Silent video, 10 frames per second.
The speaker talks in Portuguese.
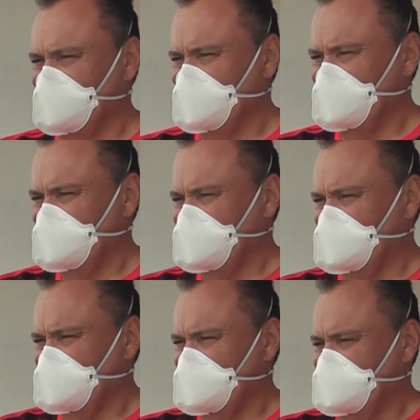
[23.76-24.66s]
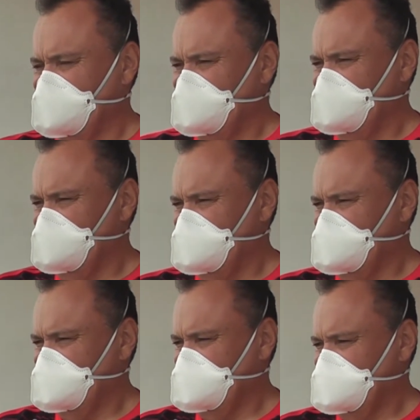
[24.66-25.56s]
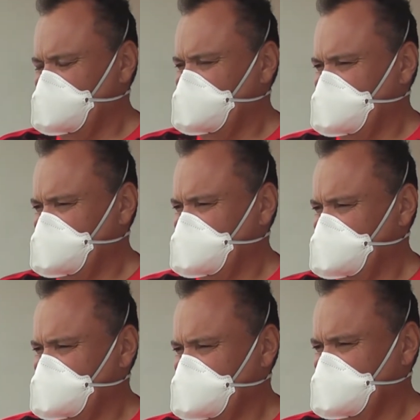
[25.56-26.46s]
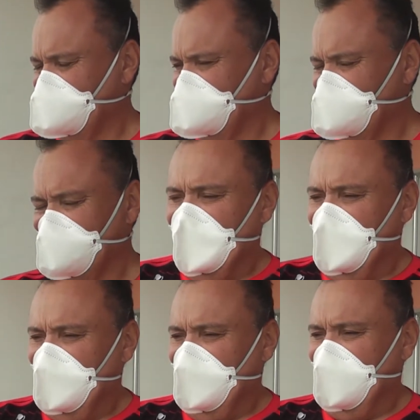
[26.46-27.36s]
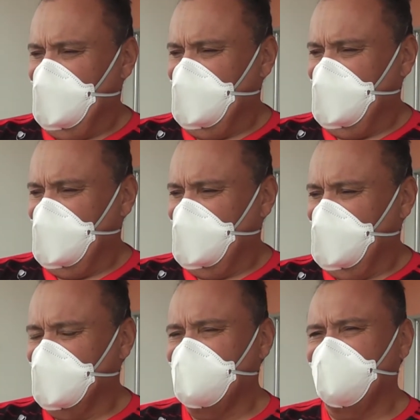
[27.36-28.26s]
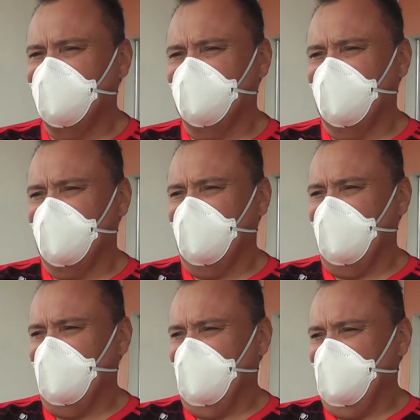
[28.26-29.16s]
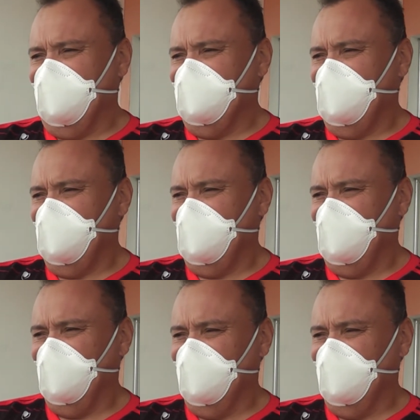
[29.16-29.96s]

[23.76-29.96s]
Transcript: É como iniciou essa prática do ciclismo? E eu preciso dizer que o